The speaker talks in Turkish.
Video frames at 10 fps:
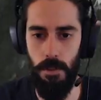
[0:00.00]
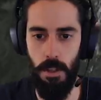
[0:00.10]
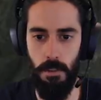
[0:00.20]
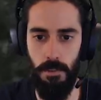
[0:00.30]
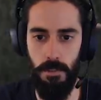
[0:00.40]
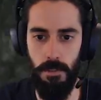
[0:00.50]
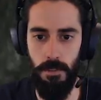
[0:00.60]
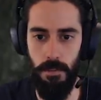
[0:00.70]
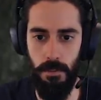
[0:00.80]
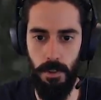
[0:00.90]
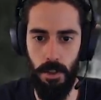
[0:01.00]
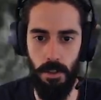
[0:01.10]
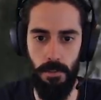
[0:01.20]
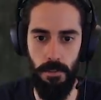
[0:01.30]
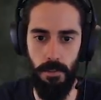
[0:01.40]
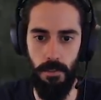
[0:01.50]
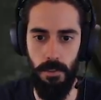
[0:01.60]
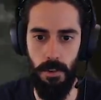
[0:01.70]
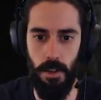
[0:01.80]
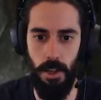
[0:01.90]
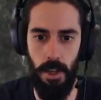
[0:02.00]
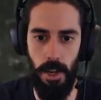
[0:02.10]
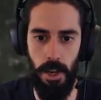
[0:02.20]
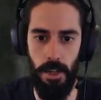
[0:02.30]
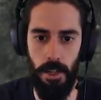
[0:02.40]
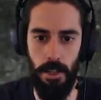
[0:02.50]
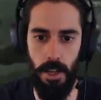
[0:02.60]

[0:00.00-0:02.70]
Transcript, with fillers: Tamam. Bakayım. Yani